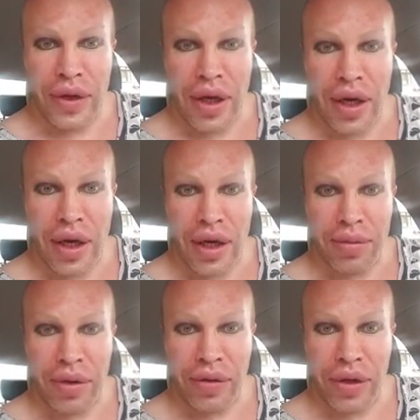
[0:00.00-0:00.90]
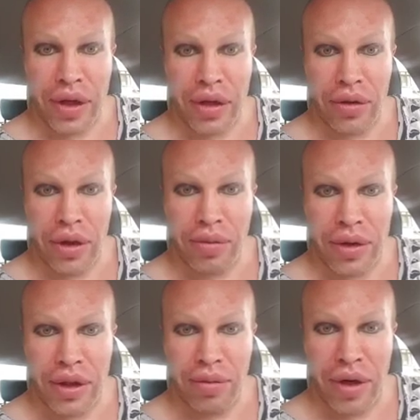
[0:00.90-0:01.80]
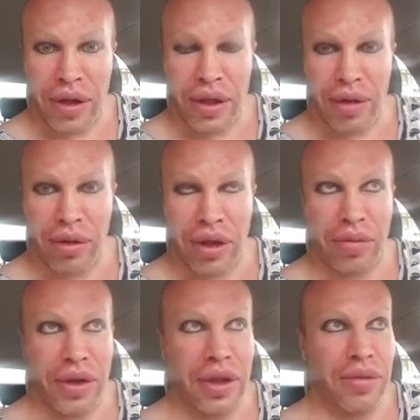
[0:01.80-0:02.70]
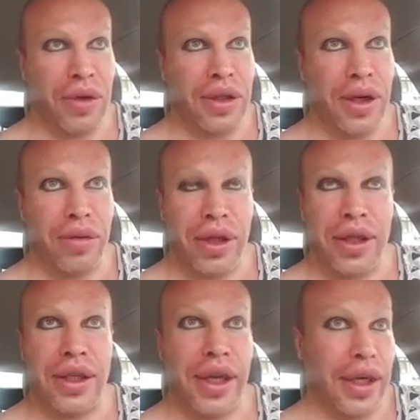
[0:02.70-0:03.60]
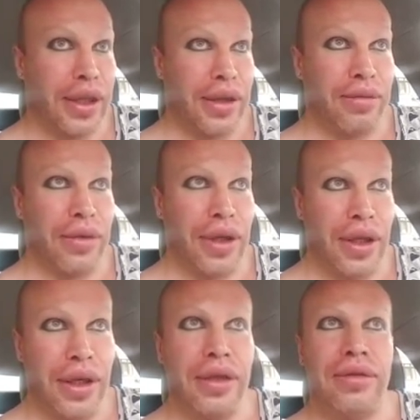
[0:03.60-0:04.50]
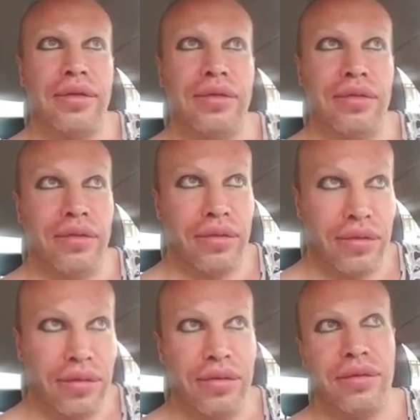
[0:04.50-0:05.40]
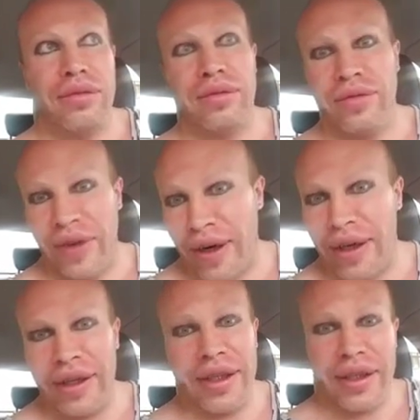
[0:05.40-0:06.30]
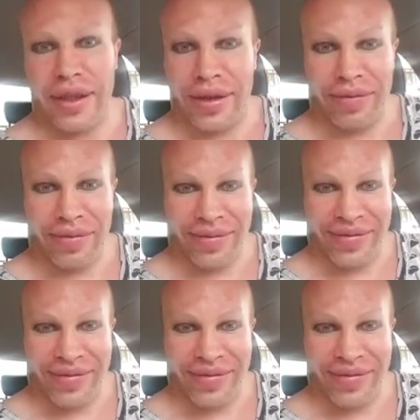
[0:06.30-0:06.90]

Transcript: Так, привет от Юли, спасибо. А где работает Мася? Мася работает директором. Где? В организации.